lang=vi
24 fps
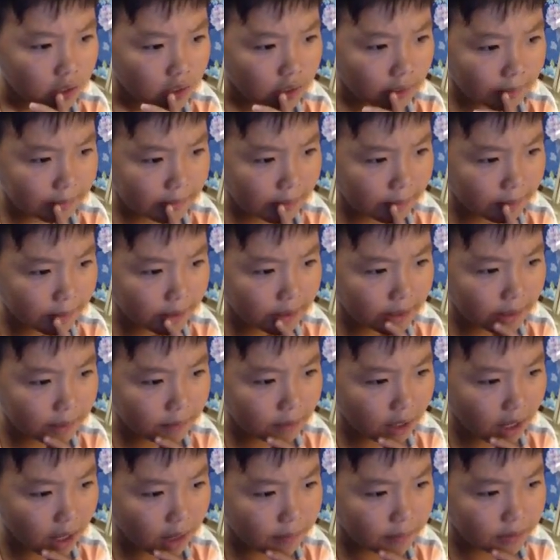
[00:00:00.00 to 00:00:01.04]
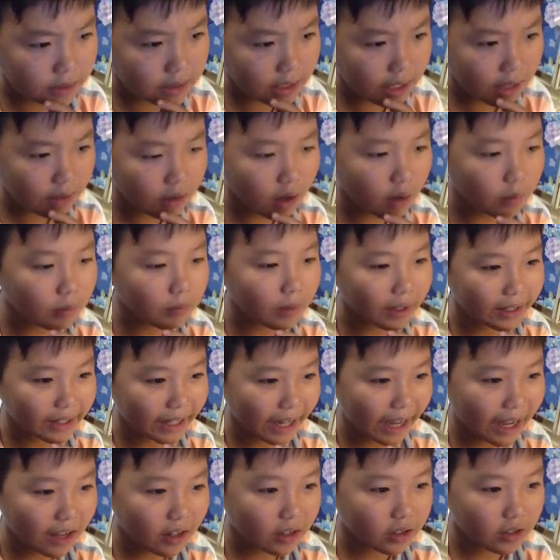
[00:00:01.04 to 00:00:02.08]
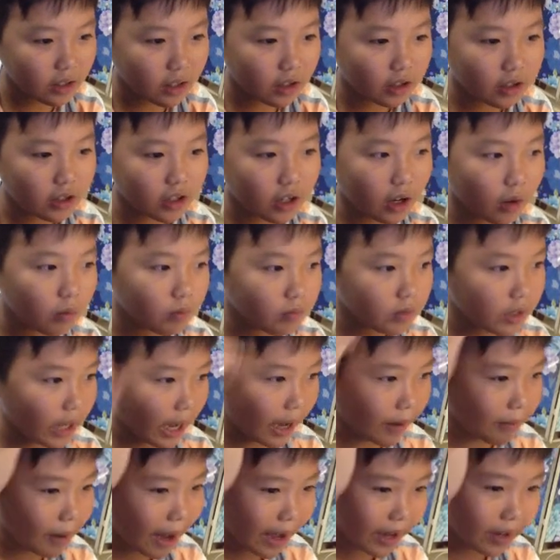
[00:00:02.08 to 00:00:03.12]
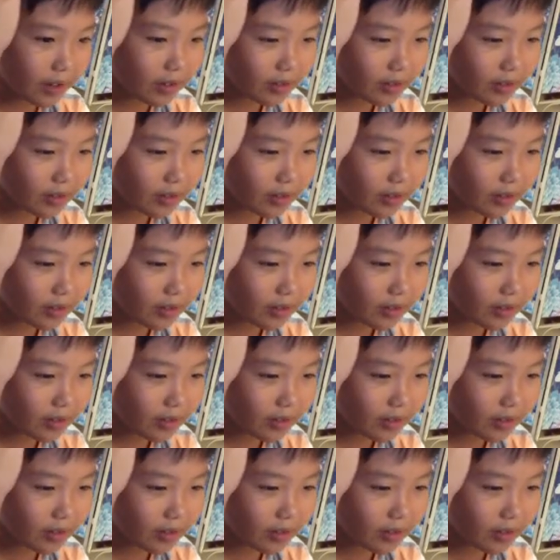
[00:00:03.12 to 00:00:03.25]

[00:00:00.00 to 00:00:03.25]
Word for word: 508 like 16 không bạn trả Trời ơi, nó không trả bạn